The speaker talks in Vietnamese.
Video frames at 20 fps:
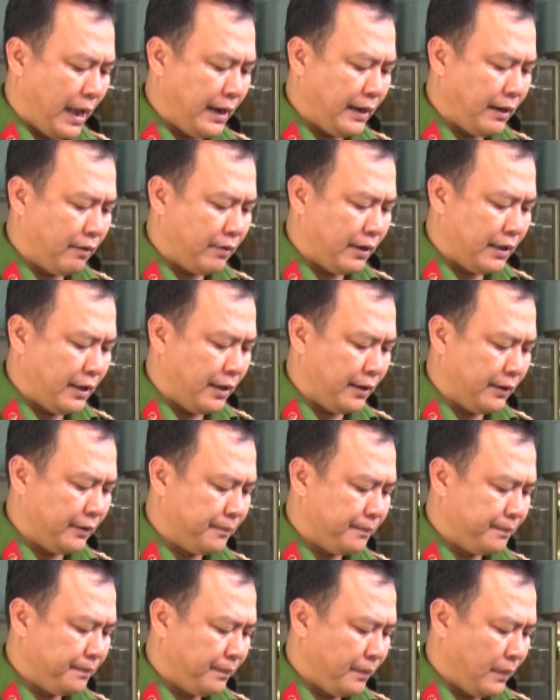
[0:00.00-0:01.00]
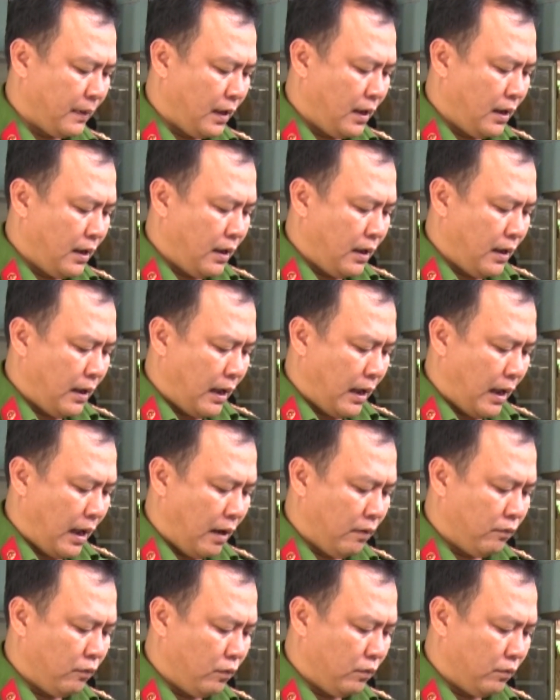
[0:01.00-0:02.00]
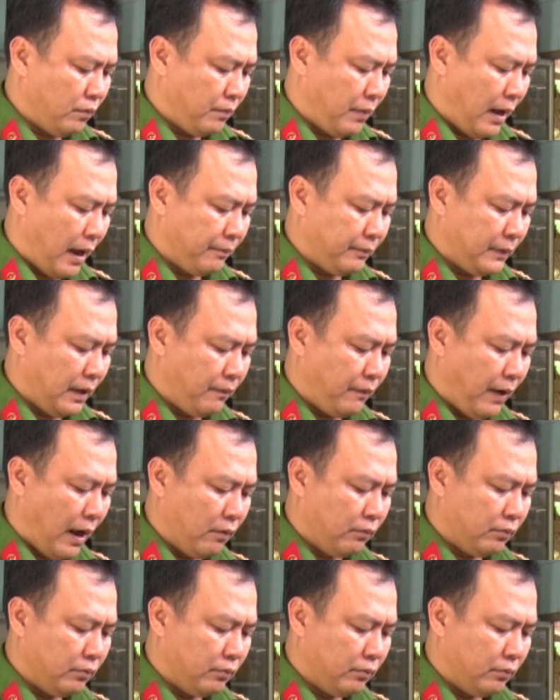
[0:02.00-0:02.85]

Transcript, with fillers: thấy Minh và Đạt, Nhớ liền chạy đến dùng tay đấm vào mặt